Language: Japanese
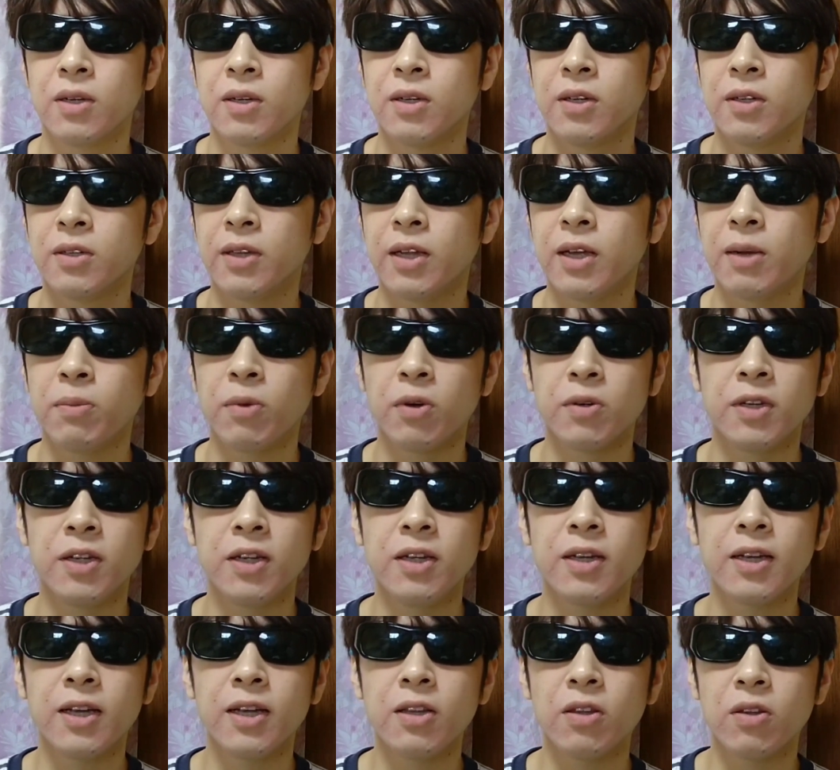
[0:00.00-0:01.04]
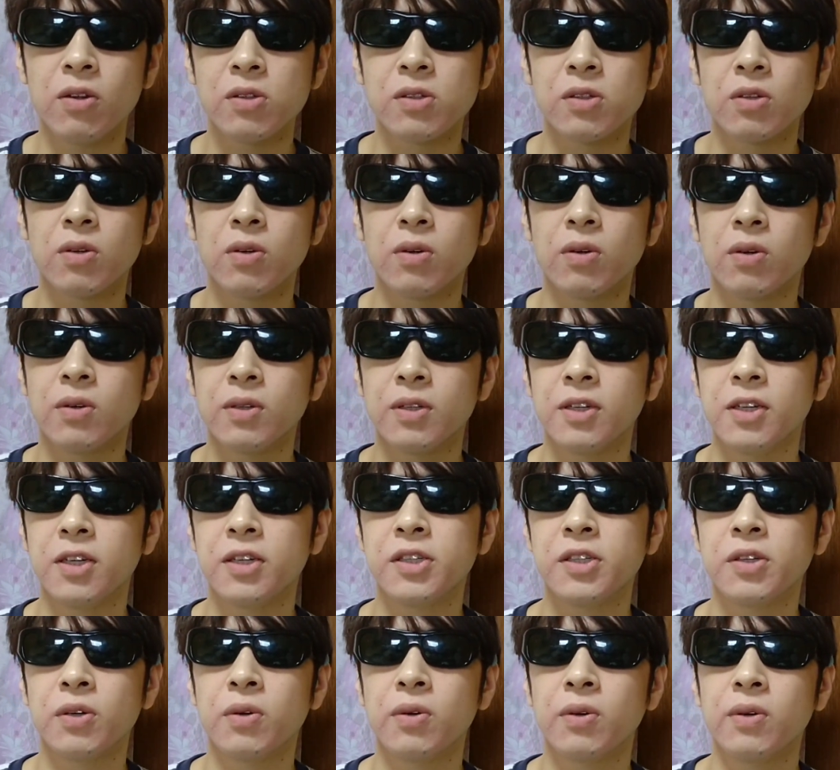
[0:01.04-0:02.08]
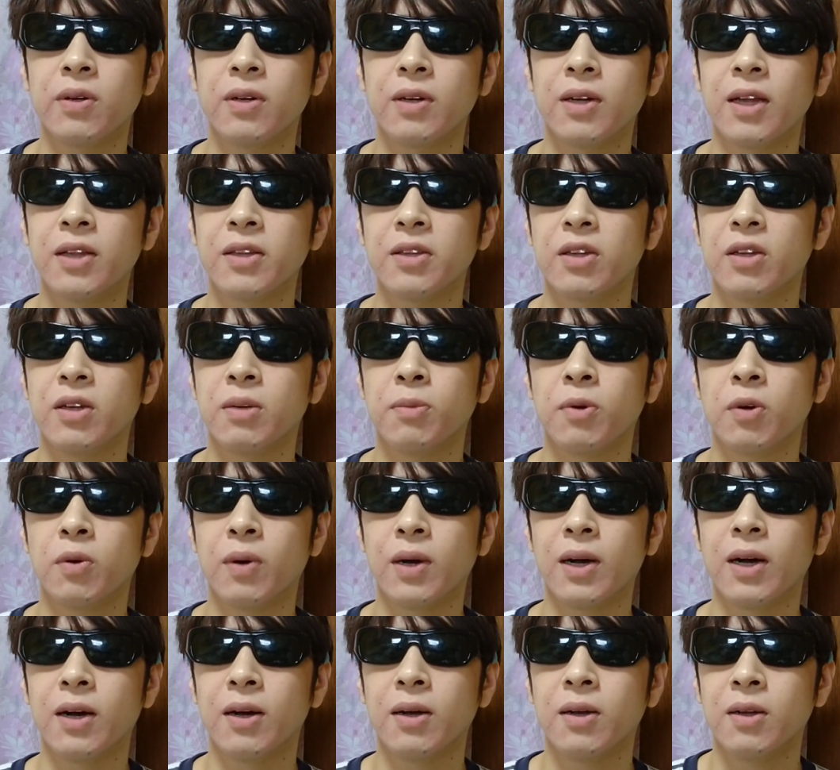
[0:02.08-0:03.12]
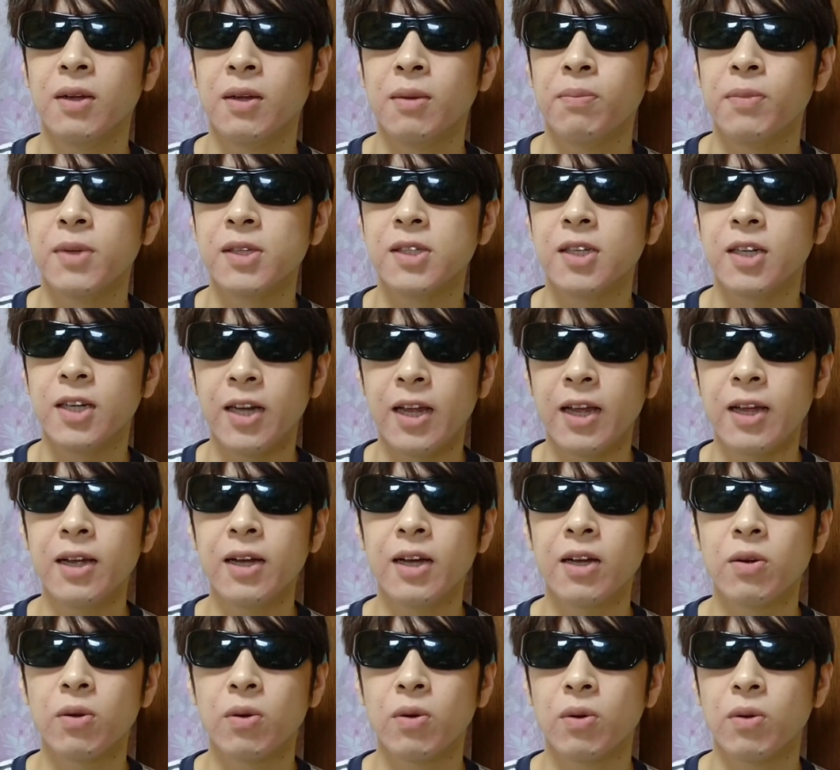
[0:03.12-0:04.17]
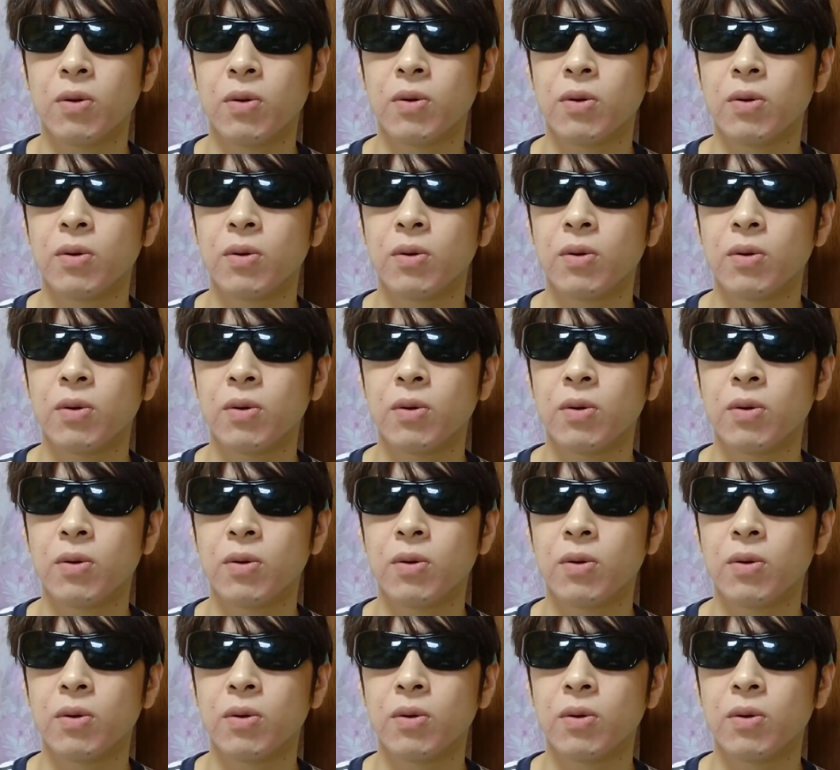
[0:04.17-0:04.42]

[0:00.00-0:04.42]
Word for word: で、も人間のその一生なんていうもんは、別にね、あの、